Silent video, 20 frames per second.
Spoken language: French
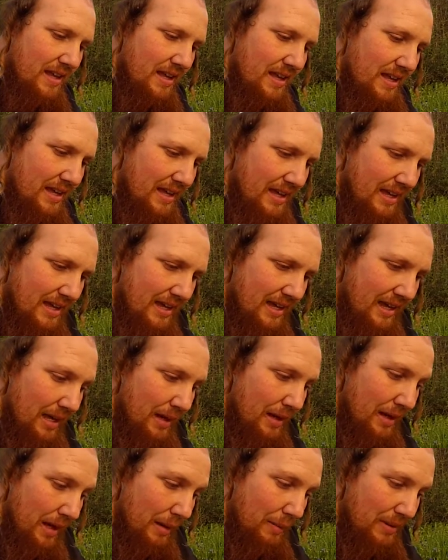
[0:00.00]
Et,
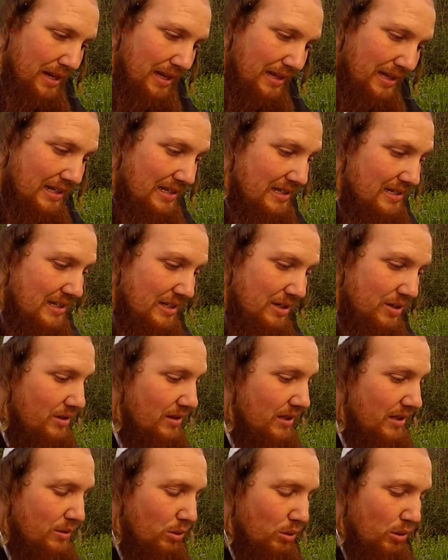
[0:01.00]
Rabbi Nathan dit que
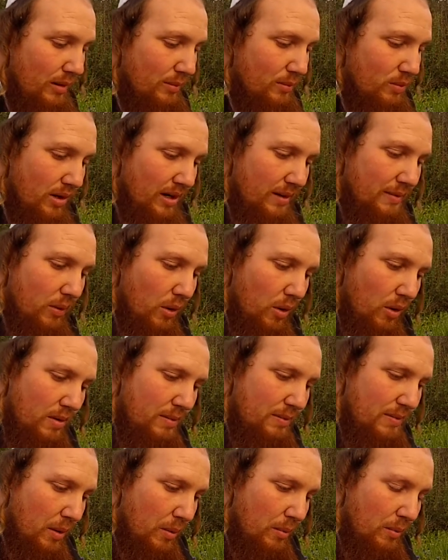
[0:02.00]
ton amour
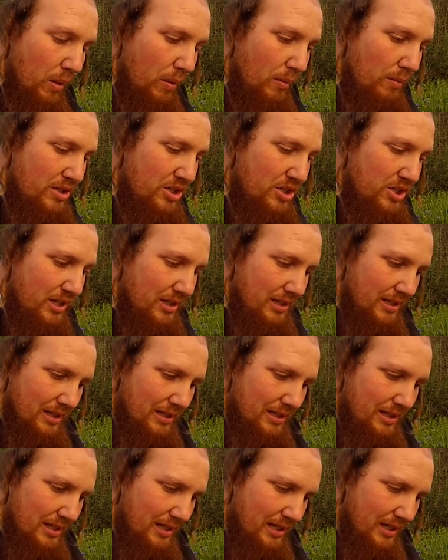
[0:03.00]
m'a obligé à
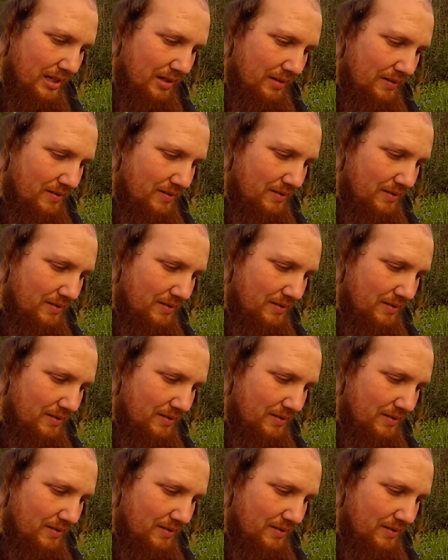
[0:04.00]
t'écrire.